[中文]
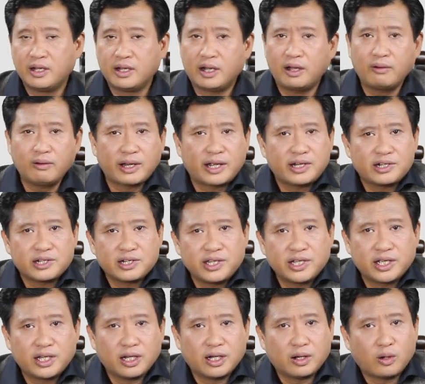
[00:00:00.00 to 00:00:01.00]
后来是
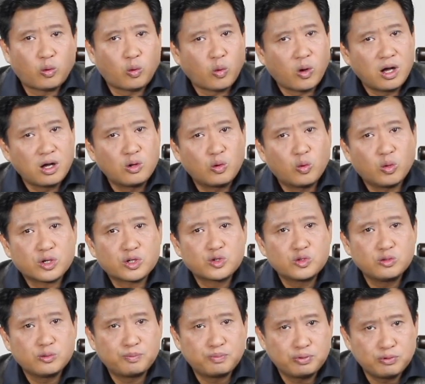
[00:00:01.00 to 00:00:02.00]
一个黄果
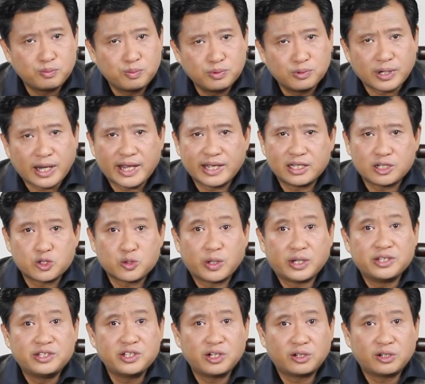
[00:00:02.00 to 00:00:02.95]
树瀑布来的传